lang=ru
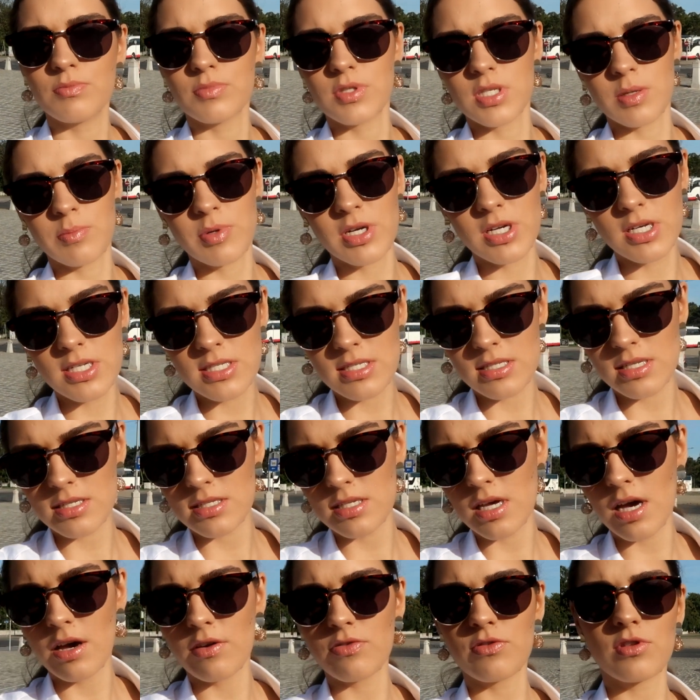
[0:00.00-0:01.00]
собрались на
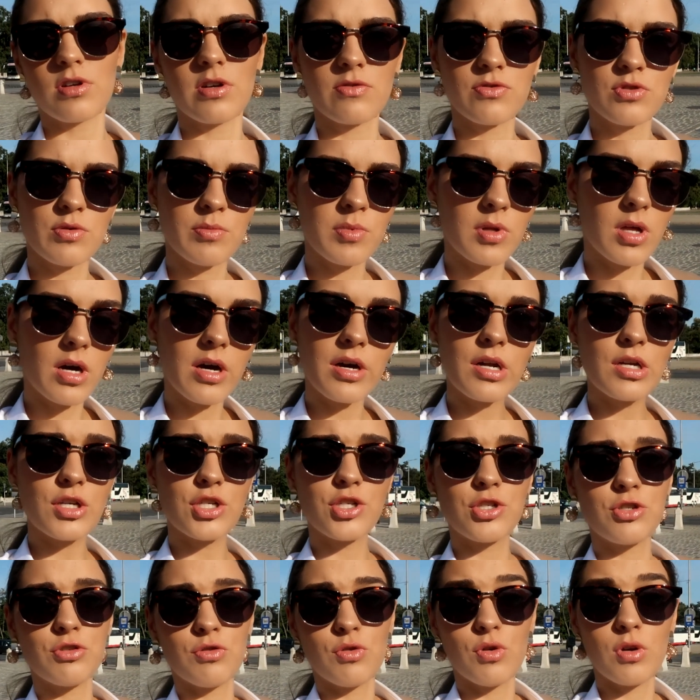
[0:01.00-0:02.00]
завтрак, все было
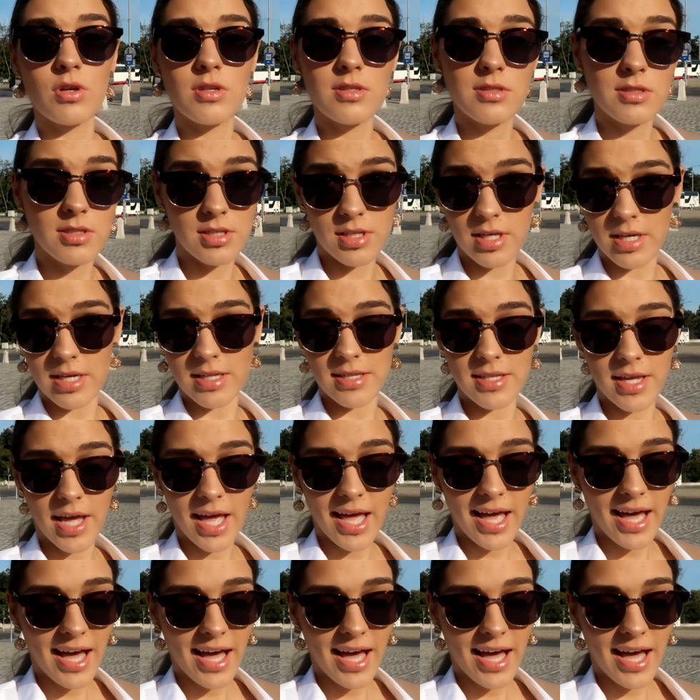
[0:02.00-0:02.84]
хорошо. Нет.